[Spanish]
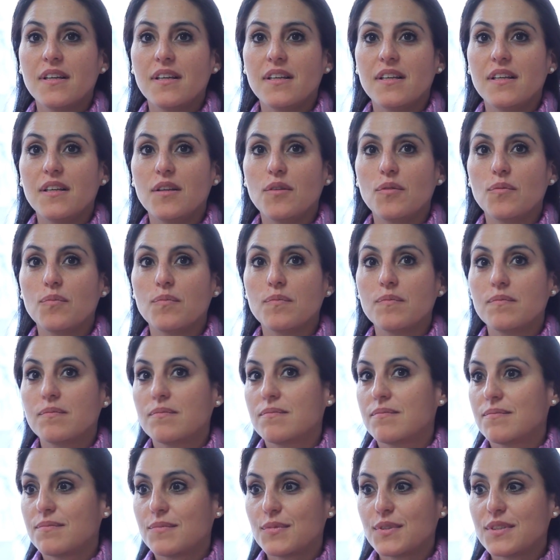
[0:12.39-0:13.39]
y
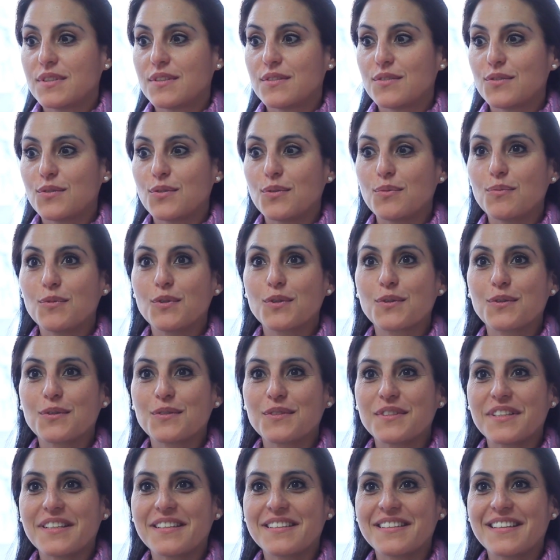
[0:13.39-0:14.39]
pues estoy muy
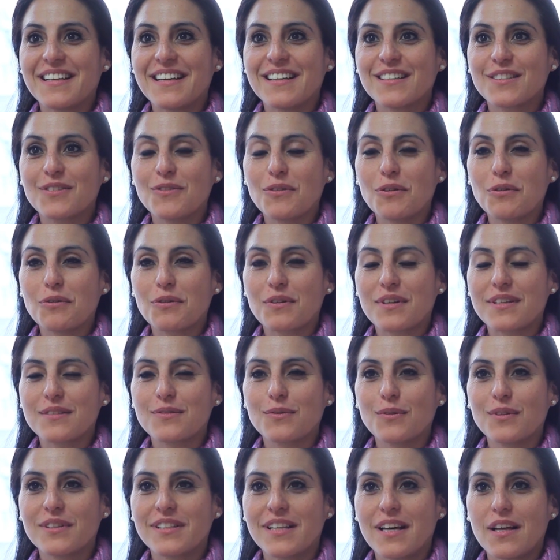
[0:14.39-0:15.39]
contenta con los
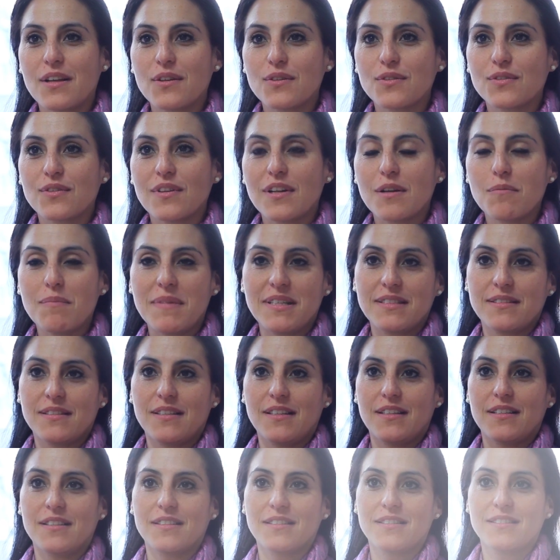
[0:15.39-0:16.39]
resultados del
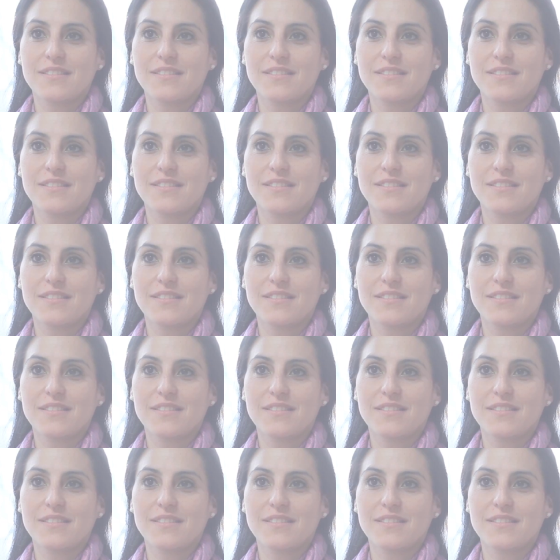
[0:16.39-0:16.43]
máster.